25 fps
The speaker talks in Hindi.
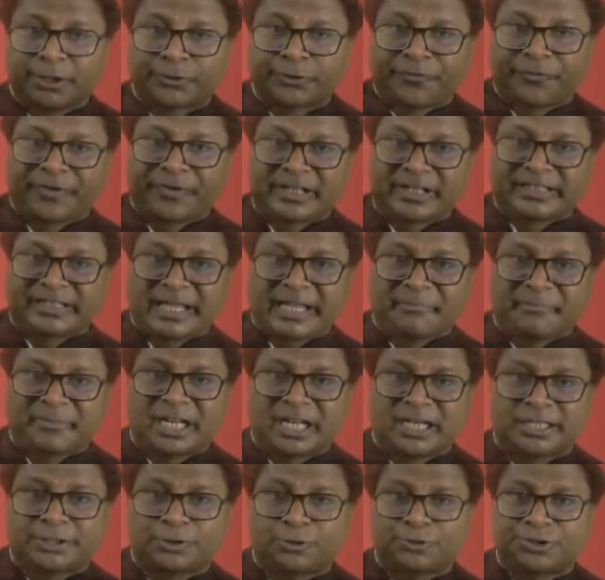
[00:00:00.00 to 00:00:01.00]
तो फिर देम
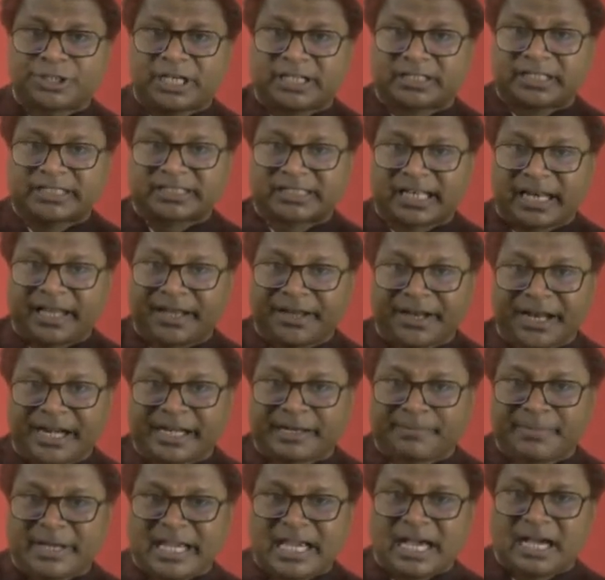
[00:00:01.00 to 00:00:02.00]
गलत हो जाता है इसलिए
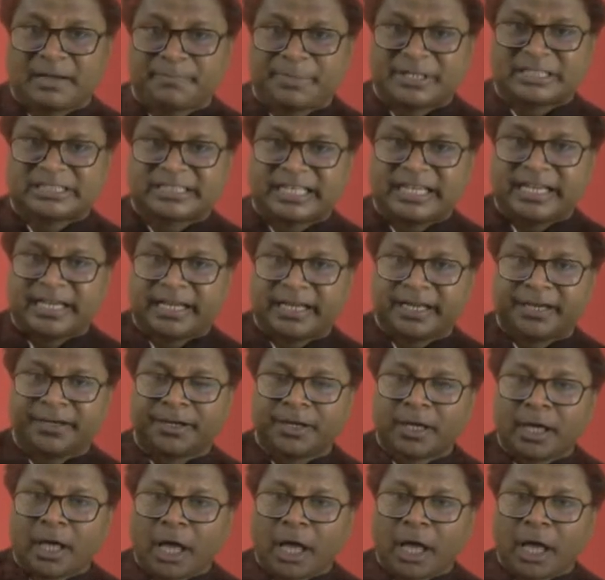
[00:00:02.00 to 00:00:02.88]
इट भी यहां पे सही है